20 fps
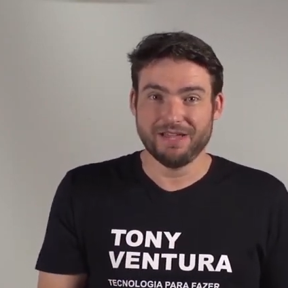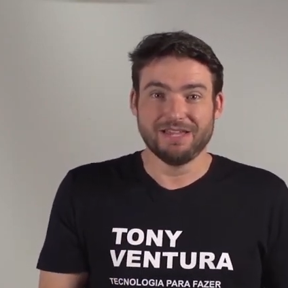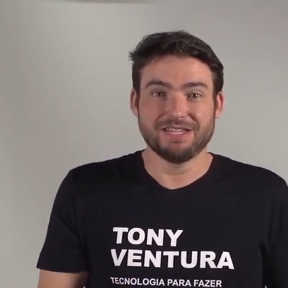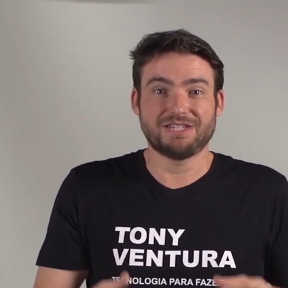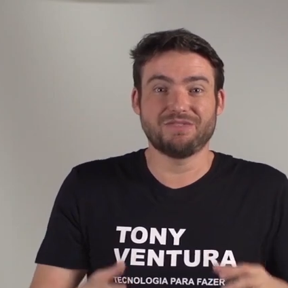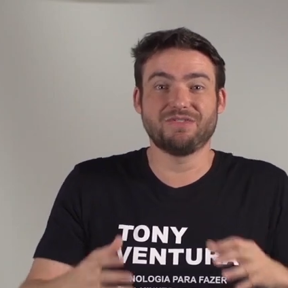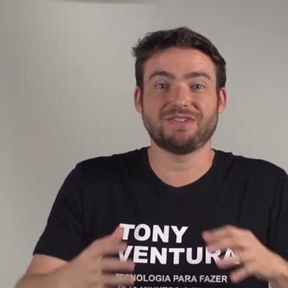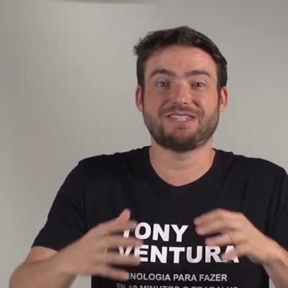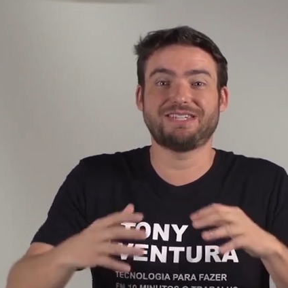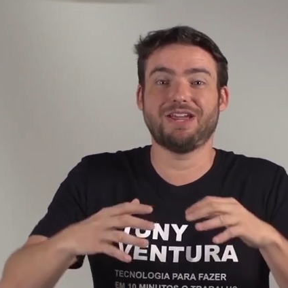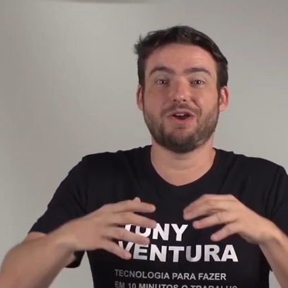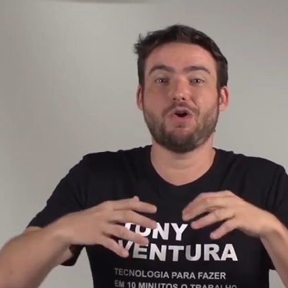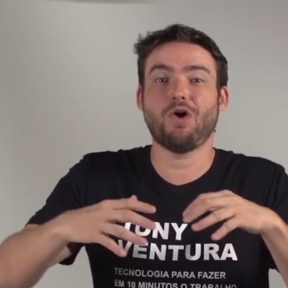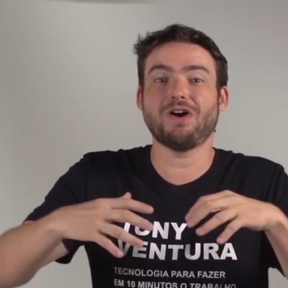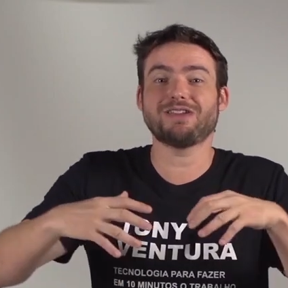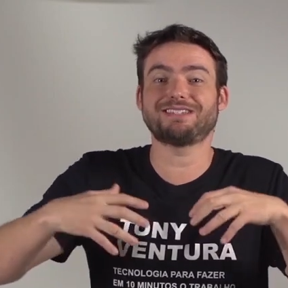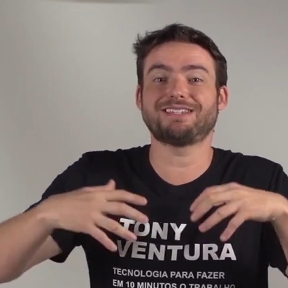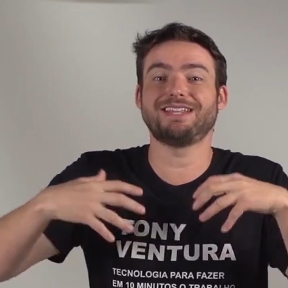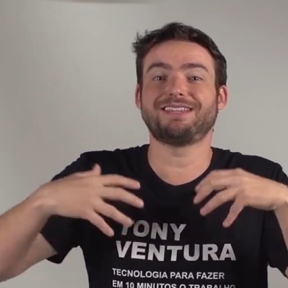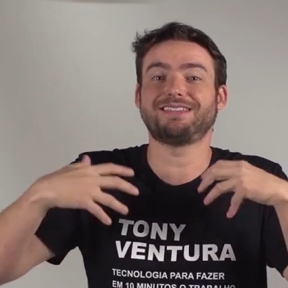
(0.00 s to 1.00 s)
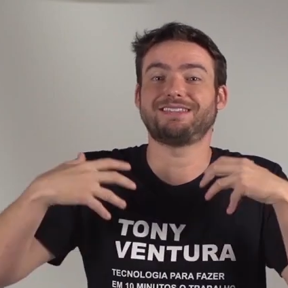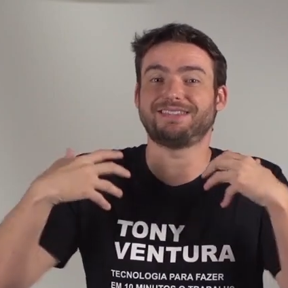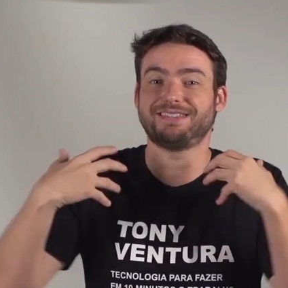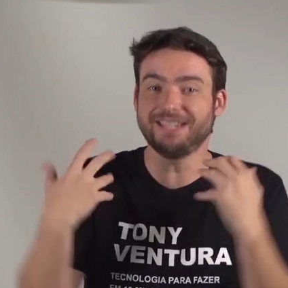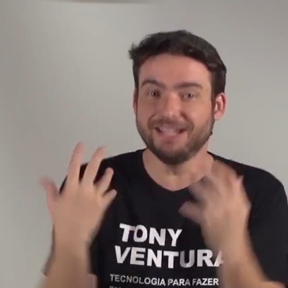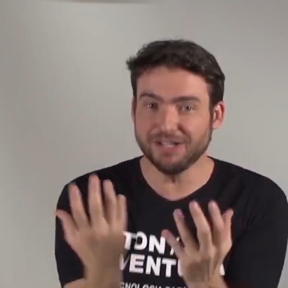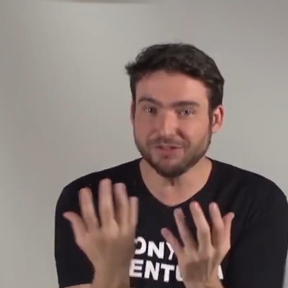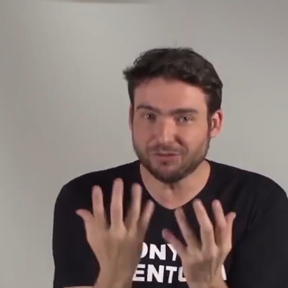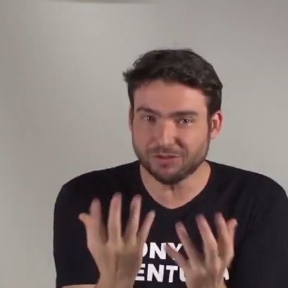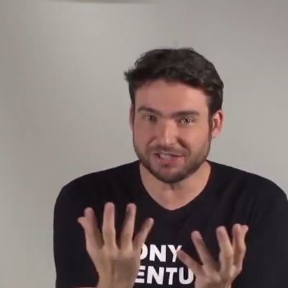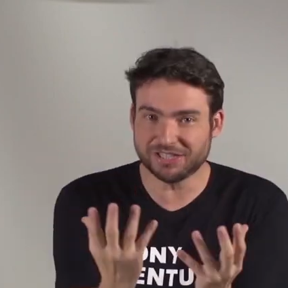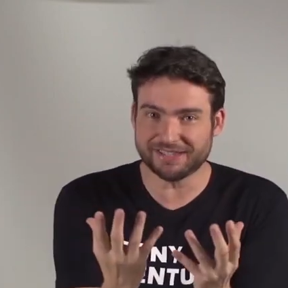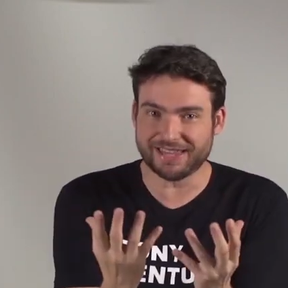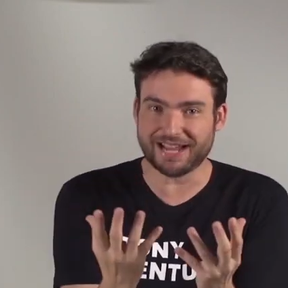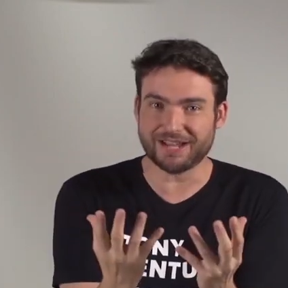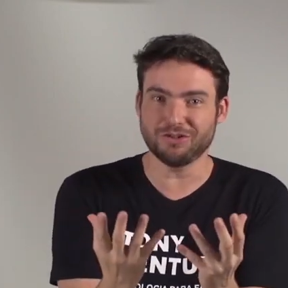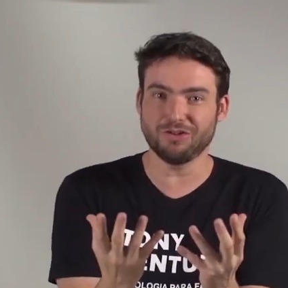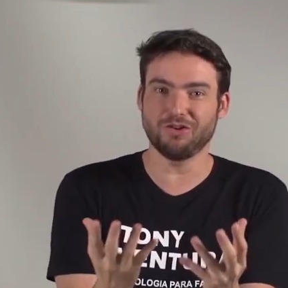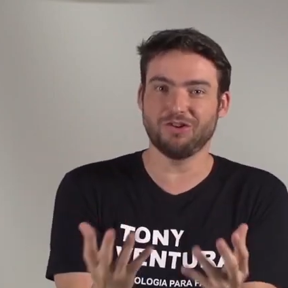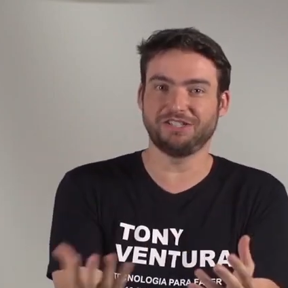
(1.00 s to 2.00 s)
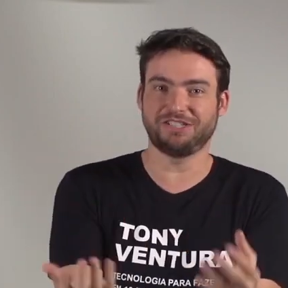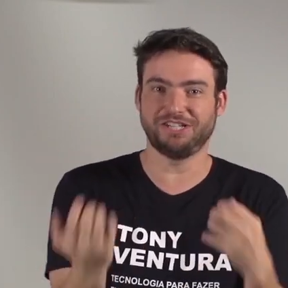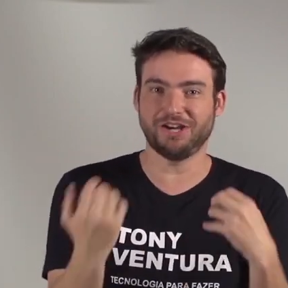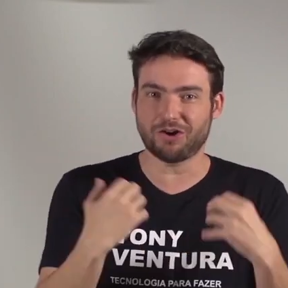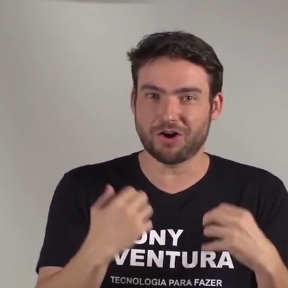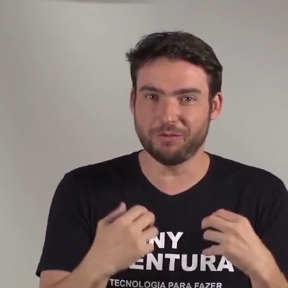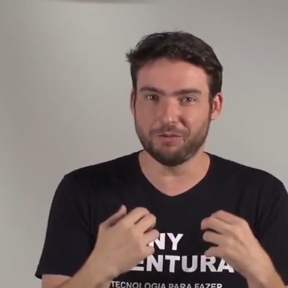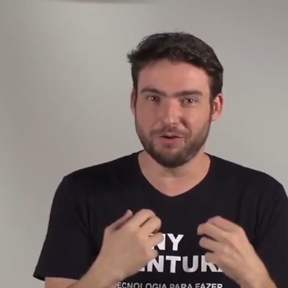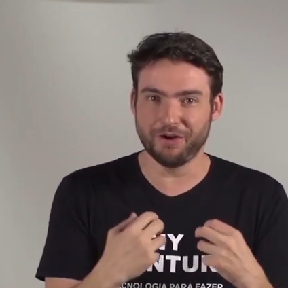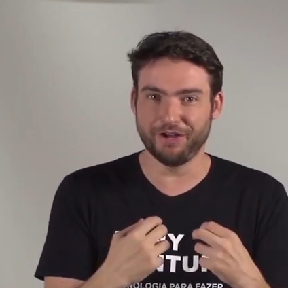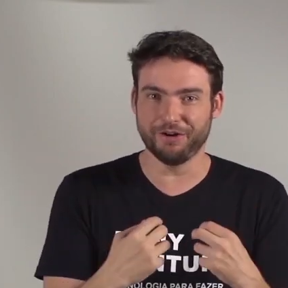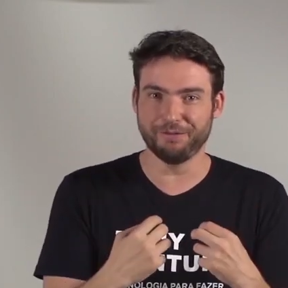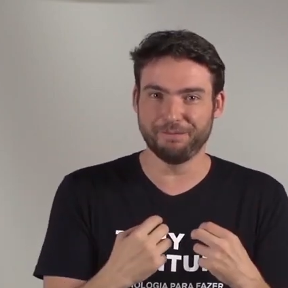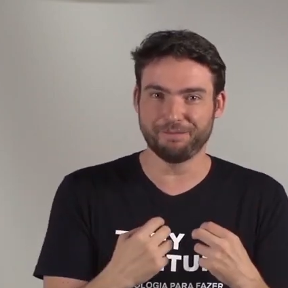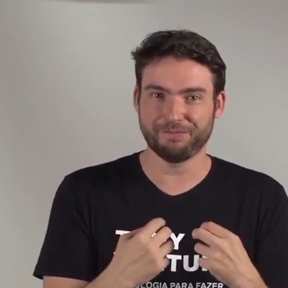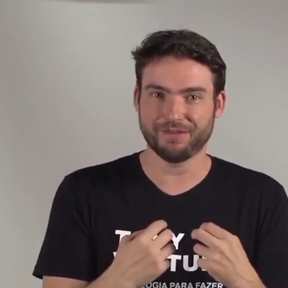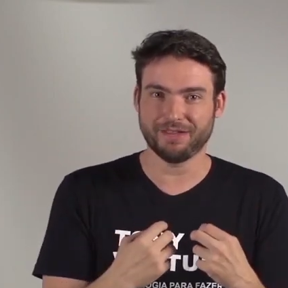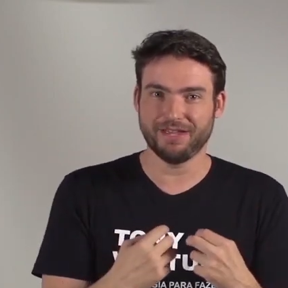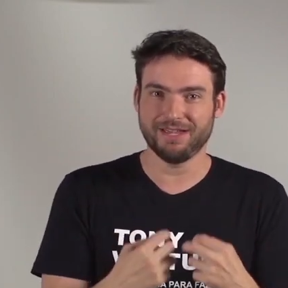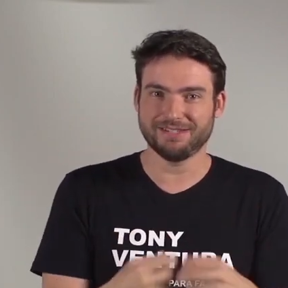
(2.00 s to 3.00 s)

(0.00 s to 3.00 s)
Se você gosta tanto de tecnologia como eu,